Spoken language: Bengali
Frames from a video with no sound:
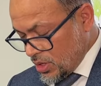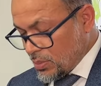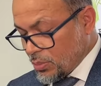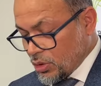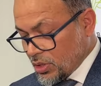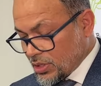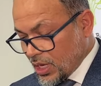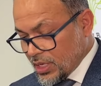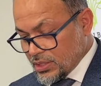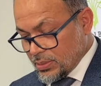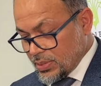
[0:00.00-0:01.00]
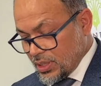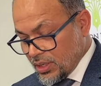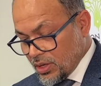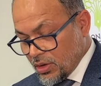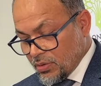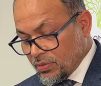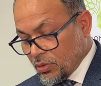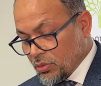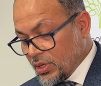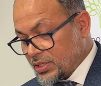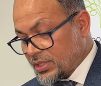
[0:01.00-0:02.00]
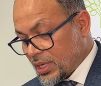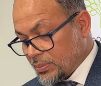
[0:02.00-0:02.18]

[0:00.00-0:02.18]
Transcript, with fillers: প্রখ্যাত আইনজীবী ফখরুল ইসলাম